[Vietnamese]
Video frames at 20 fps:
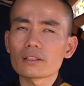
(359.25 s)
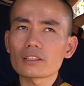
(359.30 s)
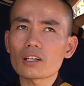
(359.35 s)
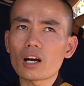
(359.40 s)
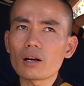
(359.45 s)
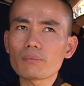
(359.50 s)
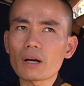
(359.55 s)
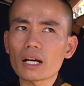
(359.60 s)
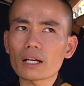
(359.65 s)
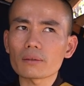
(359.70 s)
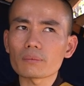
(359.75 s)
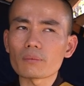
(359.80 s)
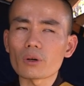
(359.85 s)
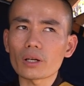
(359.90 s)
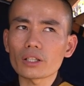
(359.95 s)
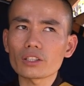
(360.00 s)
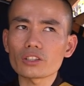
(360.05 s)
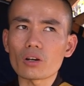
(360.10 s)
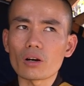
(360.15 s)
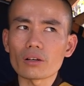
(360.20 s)
có mặt một
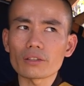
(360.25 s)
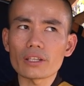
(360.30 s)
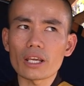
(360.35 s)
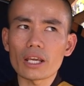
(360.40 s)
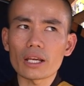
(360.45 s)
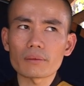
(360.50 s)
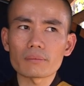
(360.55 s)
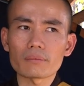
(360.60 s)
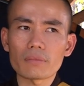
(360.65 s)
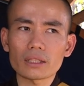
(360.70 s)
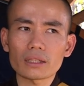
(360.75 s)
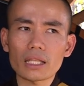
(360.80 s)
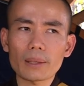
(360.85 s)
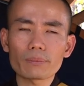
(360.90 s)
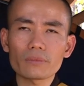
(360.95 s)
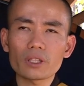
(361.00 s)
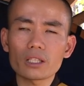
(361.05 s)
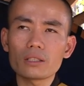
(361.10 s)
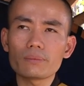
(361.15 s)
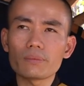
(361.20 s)
cách trọn vẹn mà
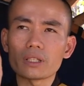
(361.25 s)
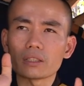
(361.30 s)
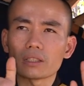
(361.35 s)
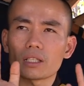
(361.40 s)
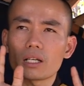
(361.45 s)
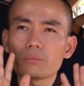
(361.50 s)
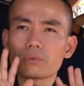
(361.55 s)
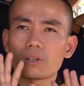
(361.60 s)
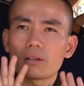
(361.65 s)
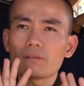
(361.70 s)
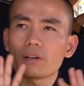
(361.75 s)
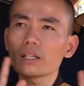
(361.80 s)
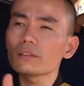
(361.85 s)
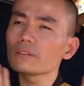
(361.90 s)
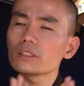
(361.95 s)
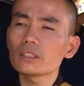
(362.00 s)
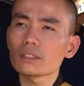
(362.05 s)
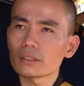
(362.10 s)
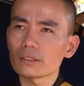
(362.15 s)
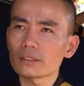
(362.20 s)
tâm tư mình không có vắng
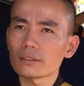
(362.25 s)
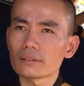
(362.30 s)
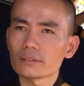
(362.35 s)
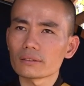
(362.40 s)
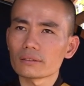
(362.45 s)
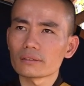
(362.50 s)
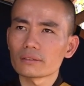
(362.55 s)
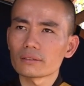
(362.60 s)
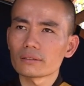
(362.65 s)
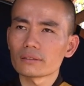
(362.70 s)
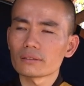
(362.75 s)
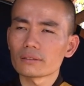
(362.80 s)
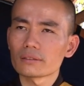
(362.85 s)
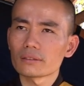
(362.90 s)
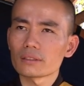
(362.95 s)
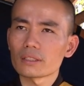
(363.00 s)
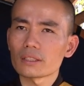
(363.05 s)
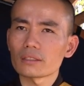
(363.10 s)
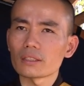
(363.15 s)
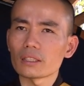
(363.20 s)
vương
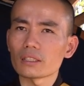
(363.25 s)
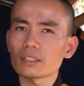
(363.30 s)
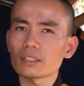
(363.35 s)
thì